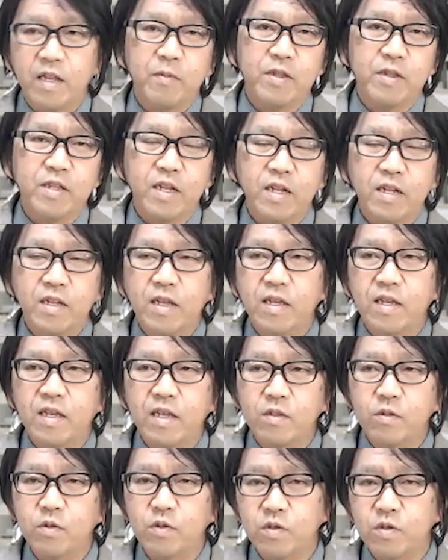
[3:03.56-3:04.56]
ばならない
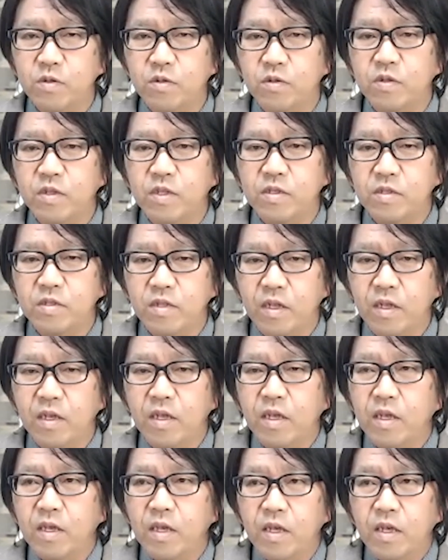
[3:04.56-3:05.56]
かというとですね、
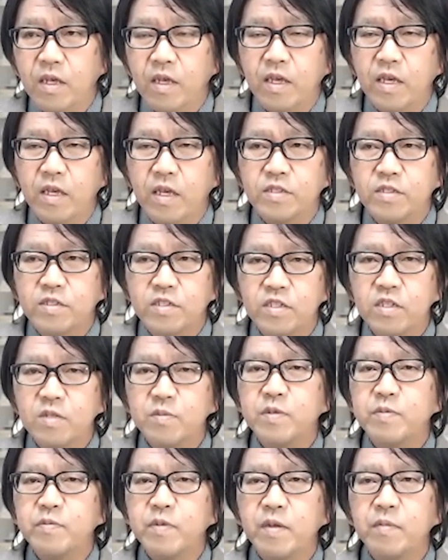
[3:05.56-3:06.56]
え
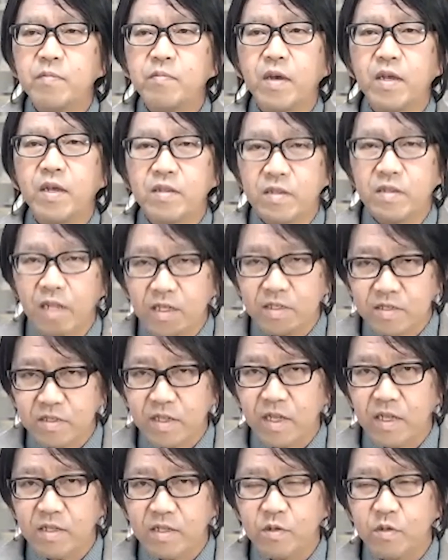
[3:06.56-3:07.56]
チームメンバーに対し
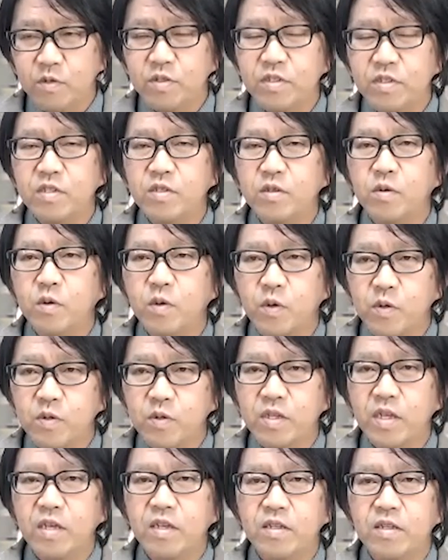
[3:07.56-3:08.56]
て、組織の構
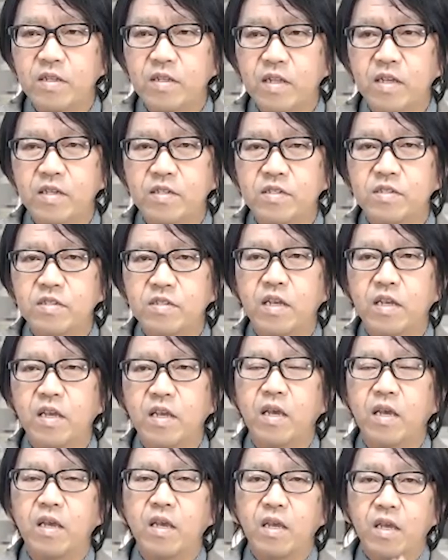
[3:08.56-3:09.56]
成員に対し
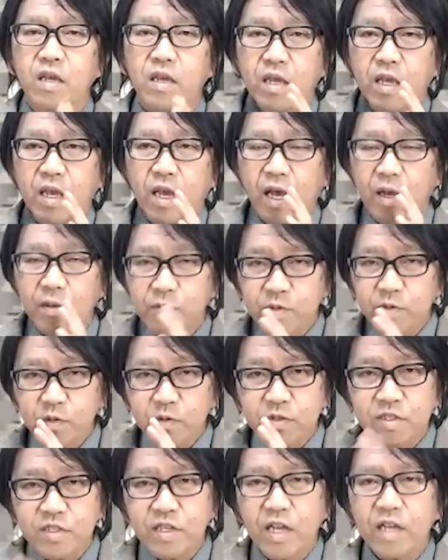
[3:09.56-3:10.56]
て、
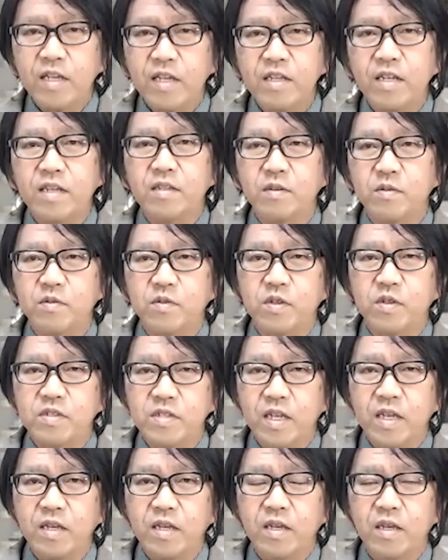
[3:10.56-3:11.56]
ハフトー仕掛けないということです
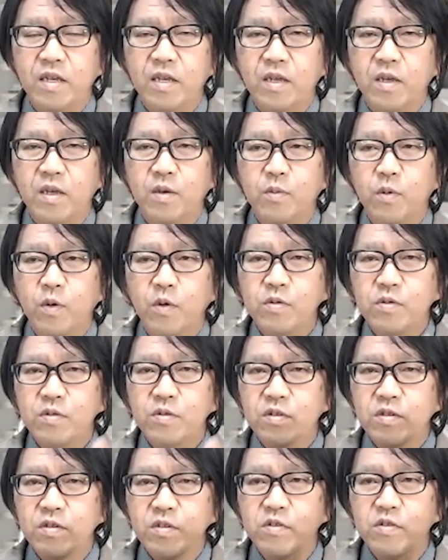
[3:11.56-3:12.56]
ね。
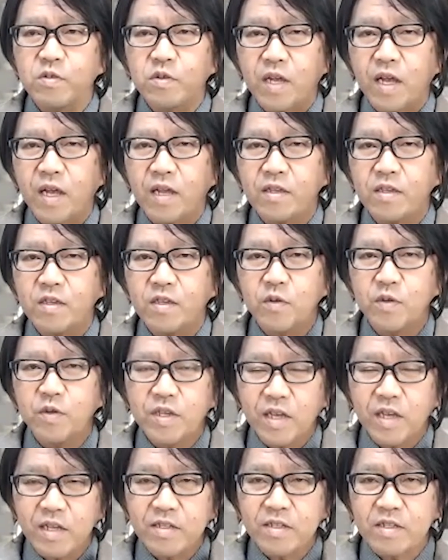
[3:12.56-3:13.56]
want の環境をい
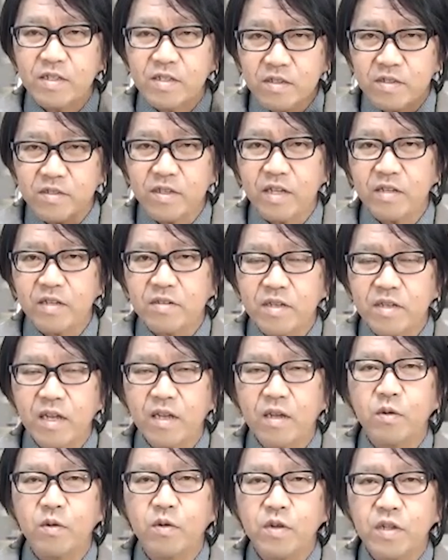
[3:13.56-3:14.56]
かに作れる
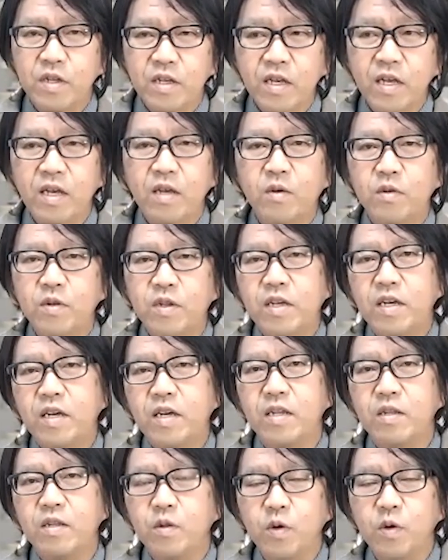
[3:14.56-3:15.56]
か、これがこれか
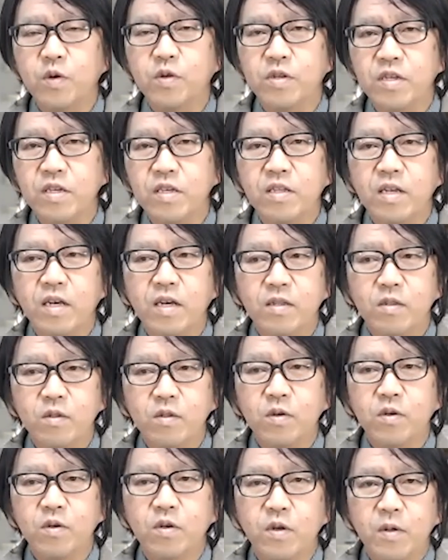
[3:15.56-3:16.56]
らのリーダー
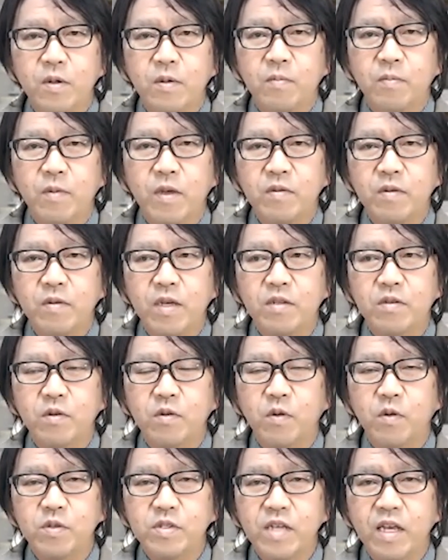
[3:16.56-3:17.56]
の、まあ、いわゆる
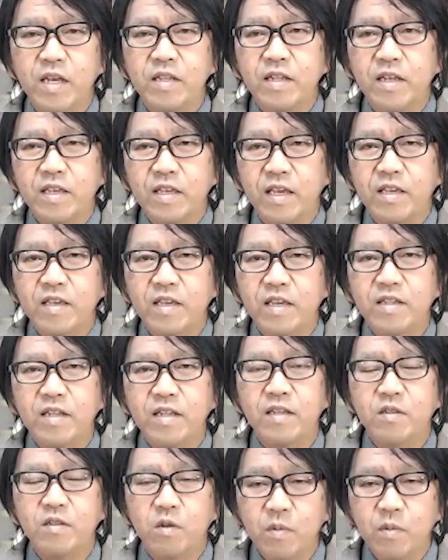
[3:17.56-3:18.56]
抑えなきゃいけ
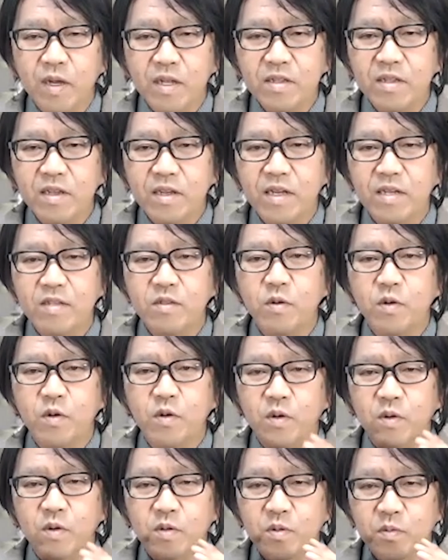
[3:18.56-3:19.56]
ないど真ん中
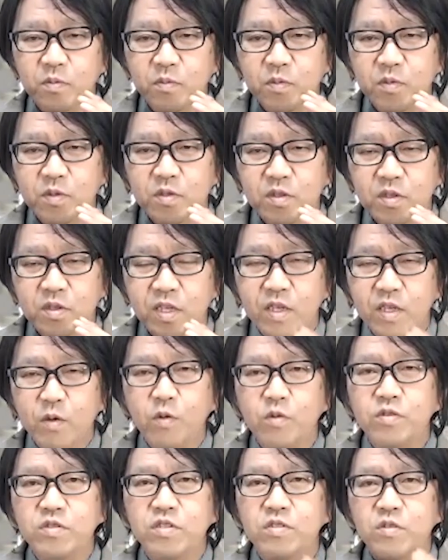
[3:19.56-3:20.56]
の基
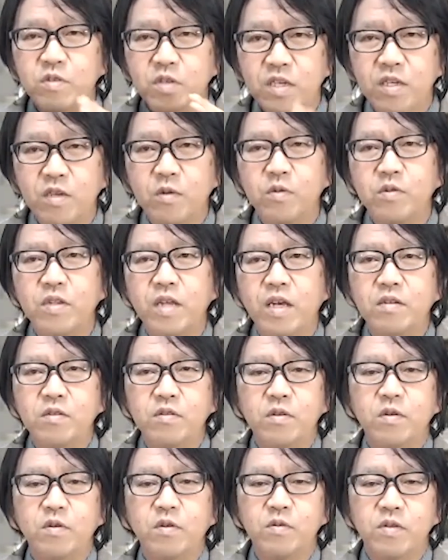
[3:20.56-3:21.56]
本中の基本である
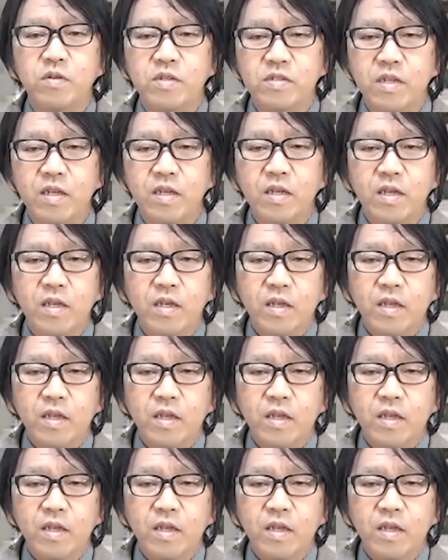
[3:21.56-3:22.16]
ということですね。